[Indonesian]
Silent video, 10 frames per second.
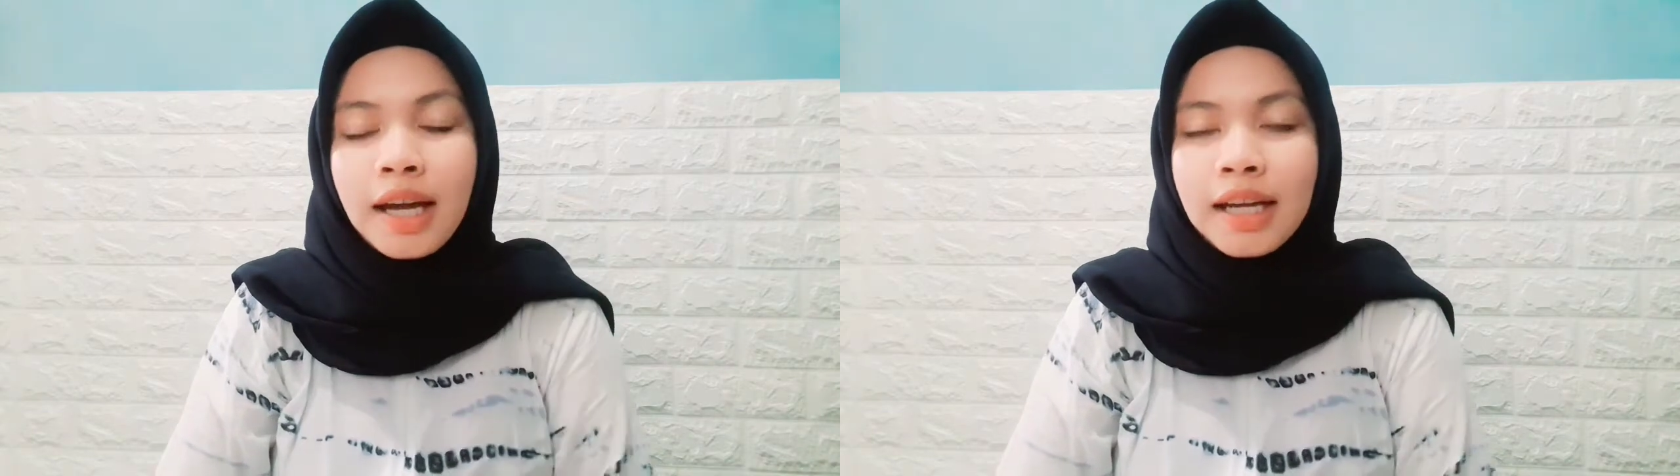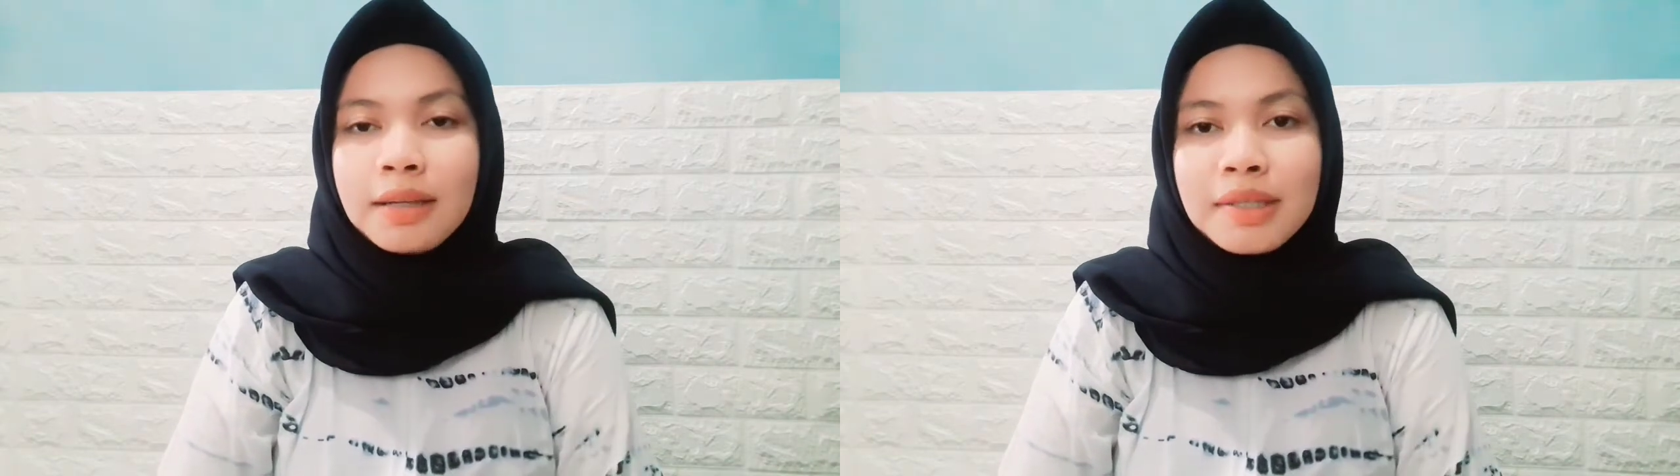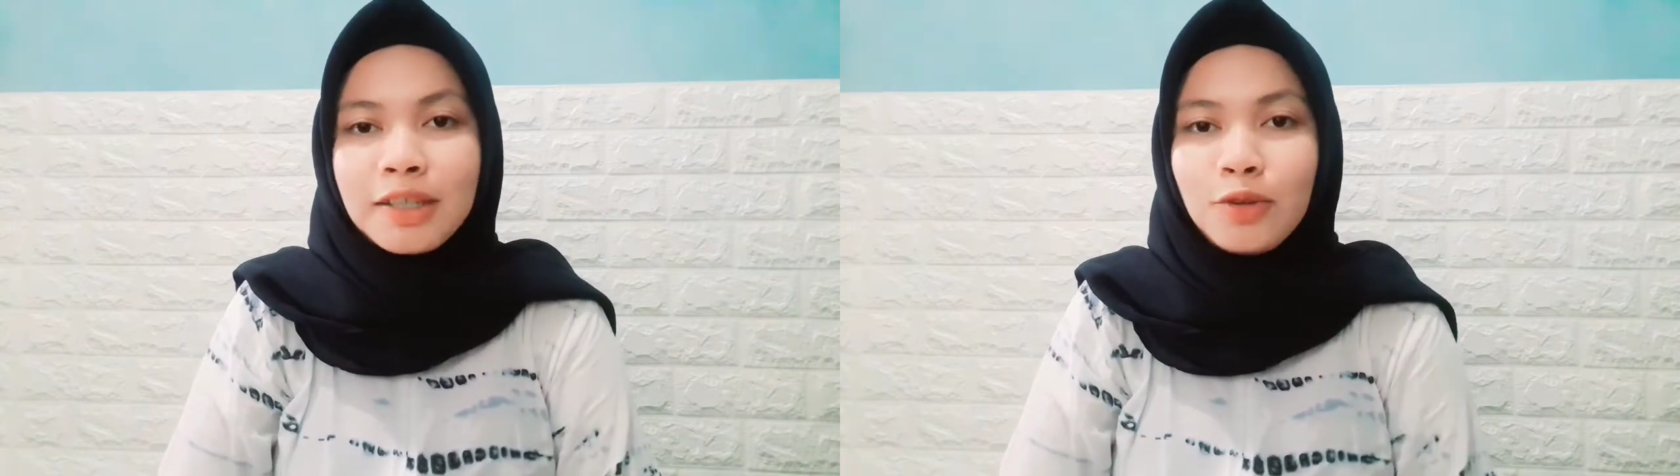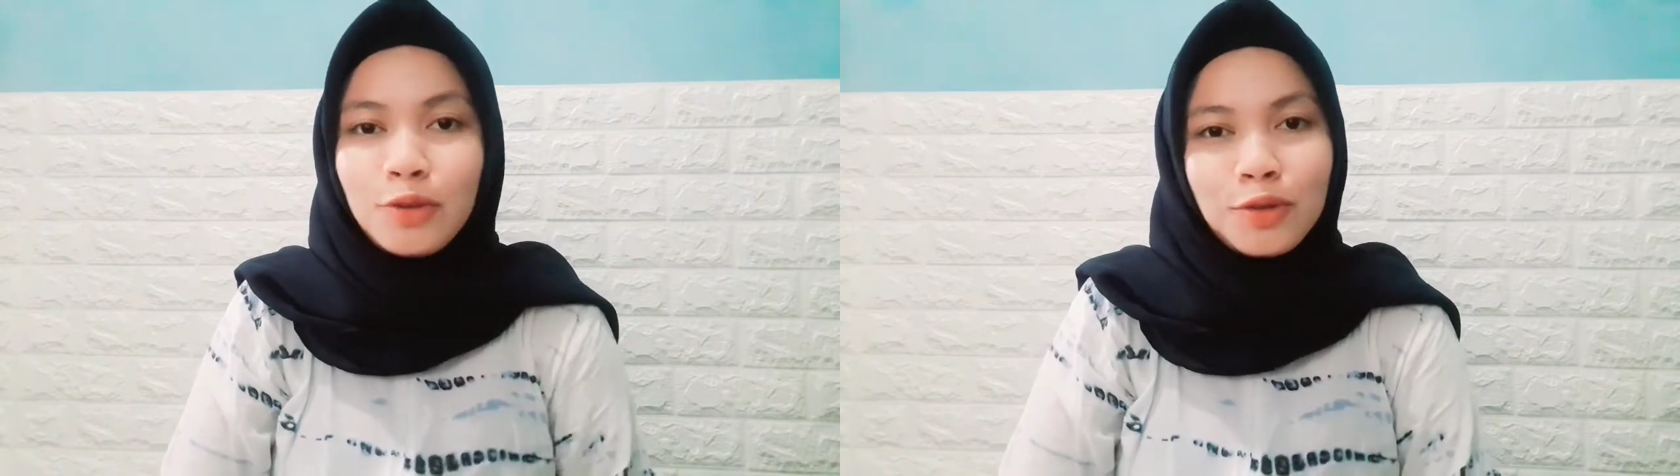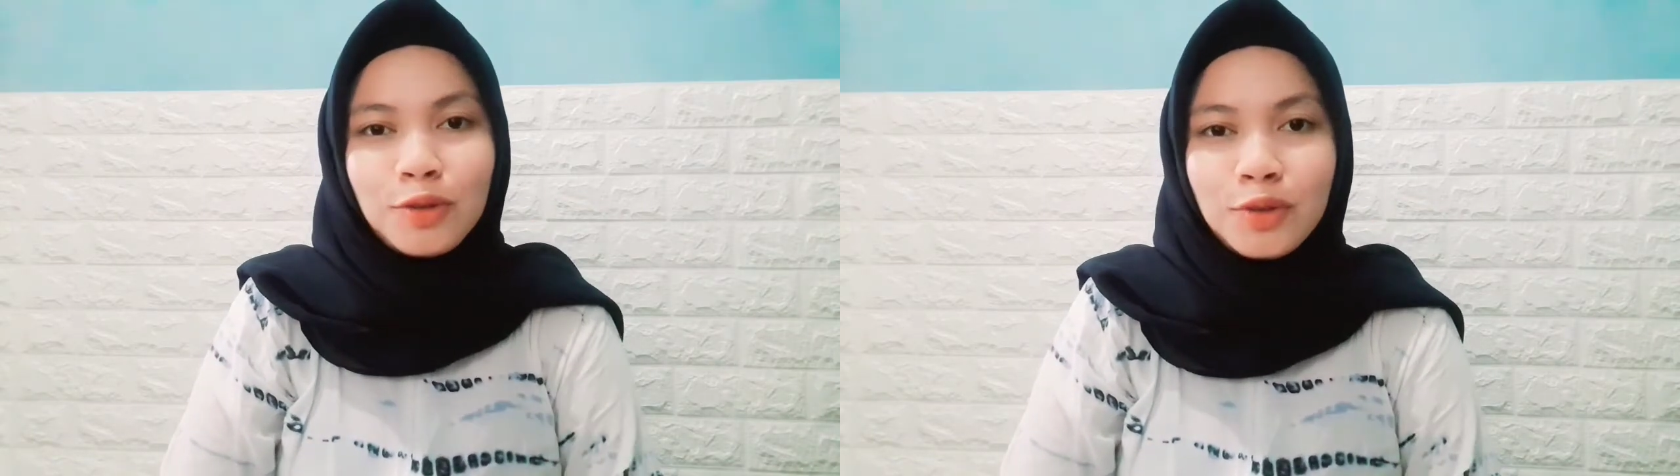kalian bisa
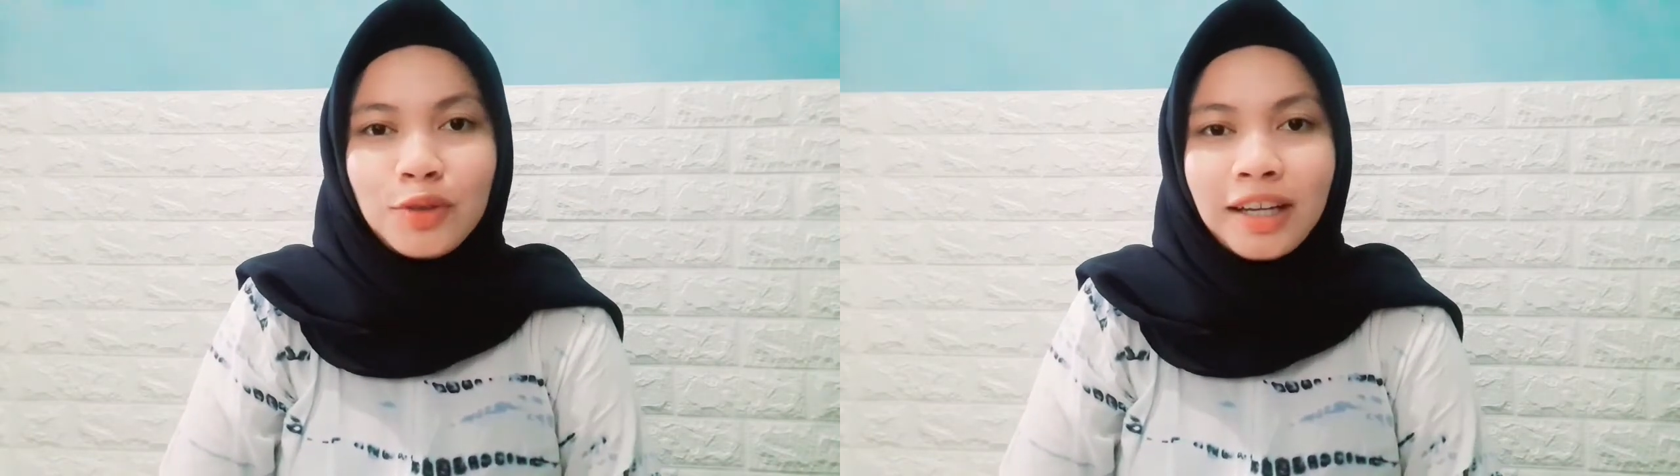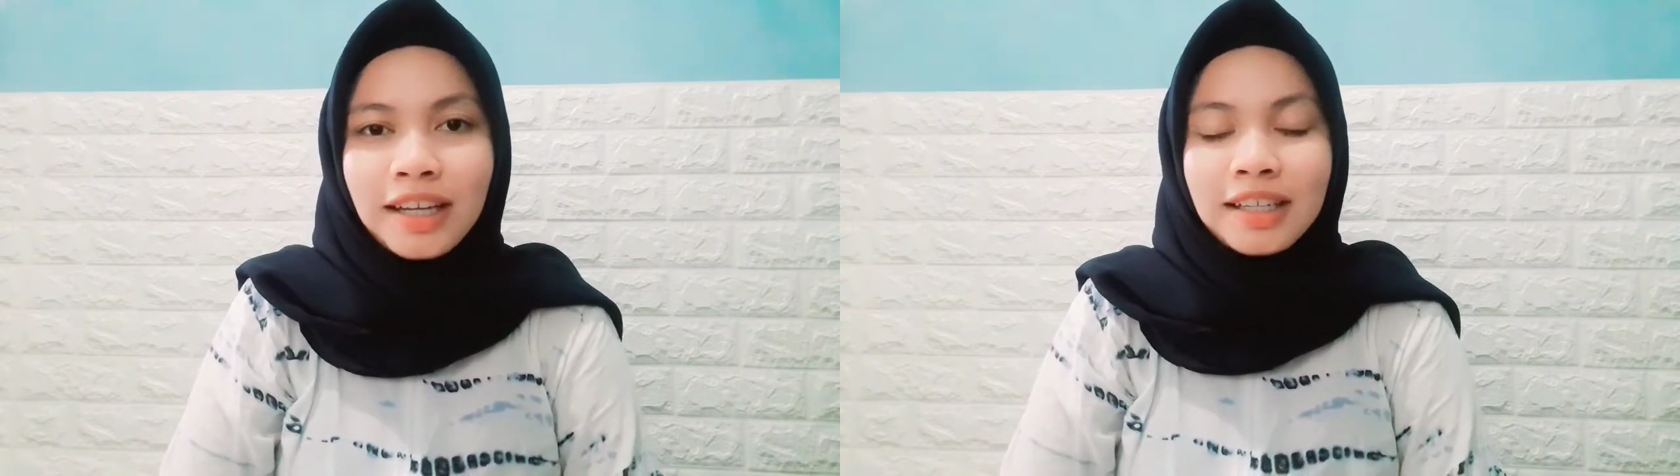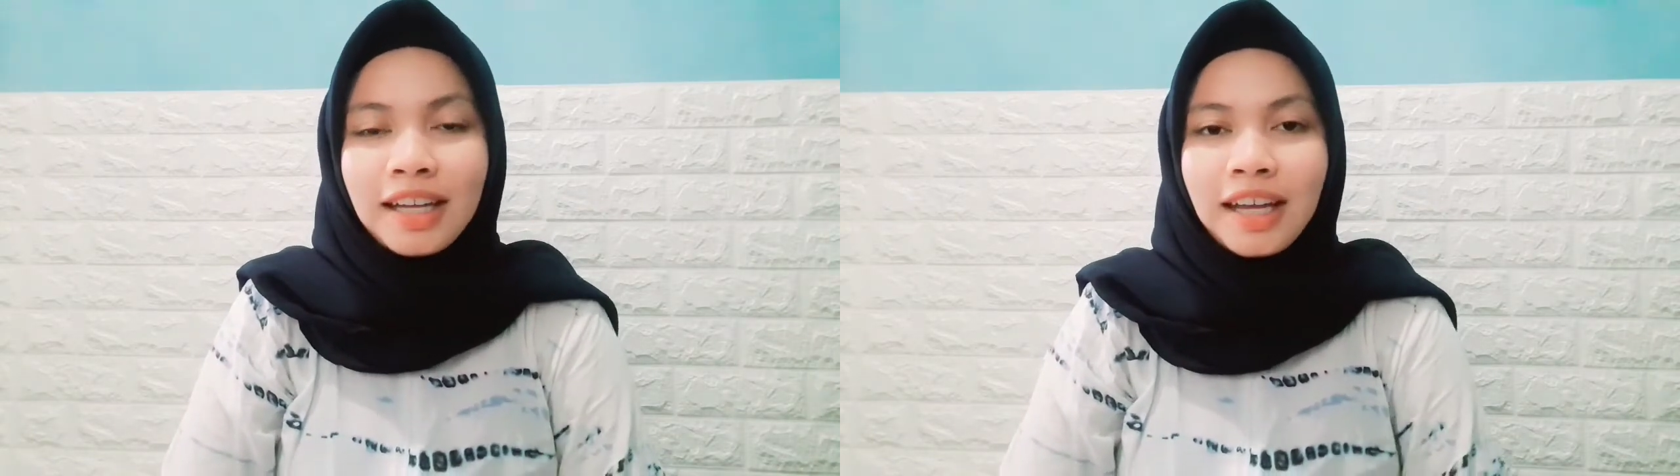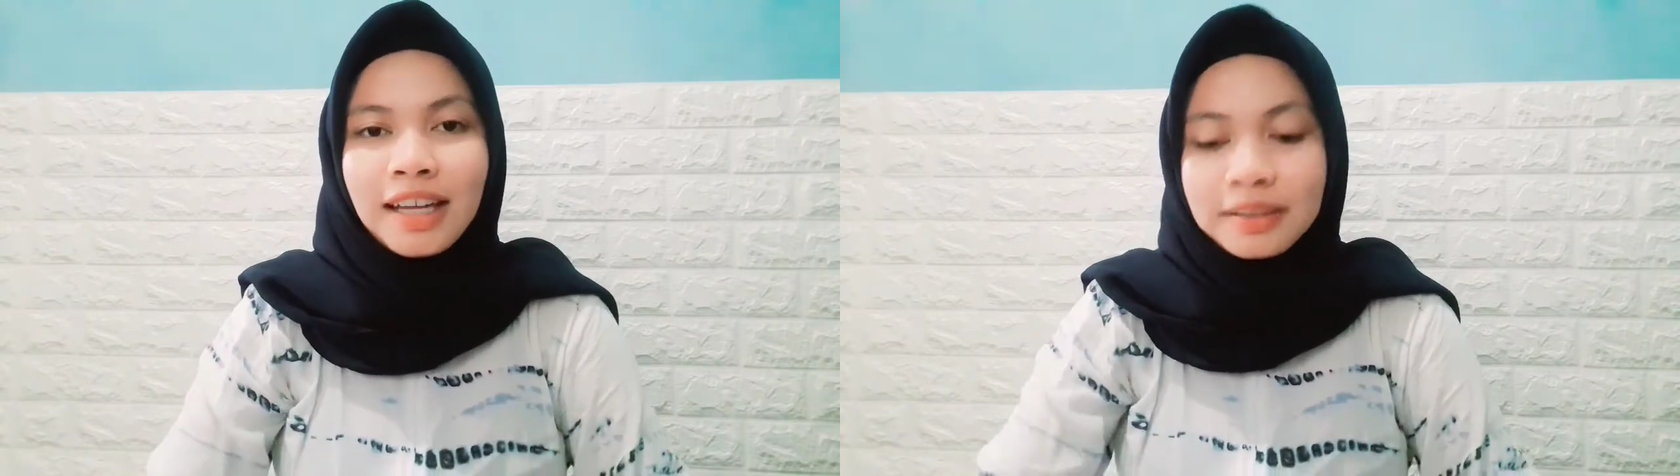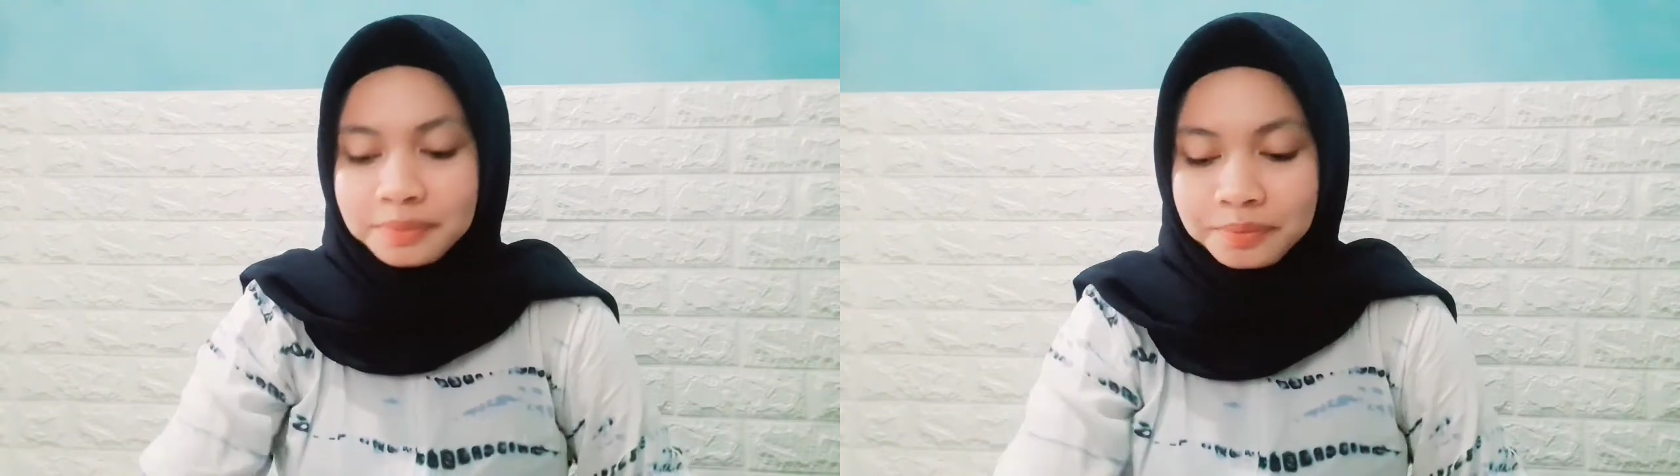ukur dulu kaki
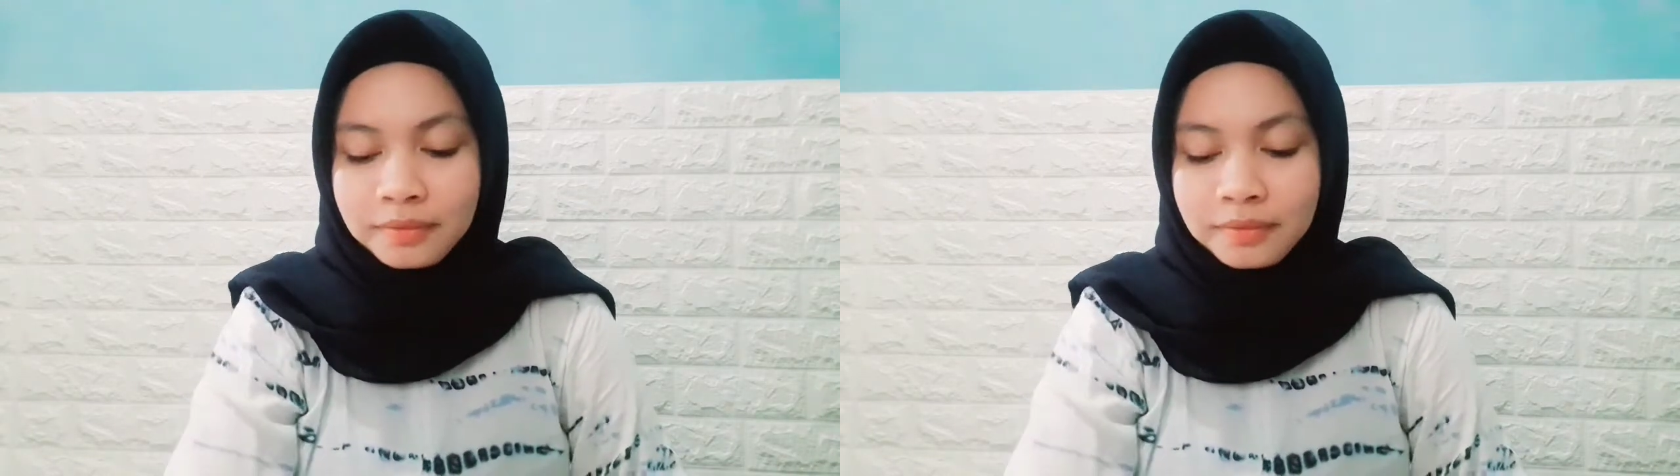kalian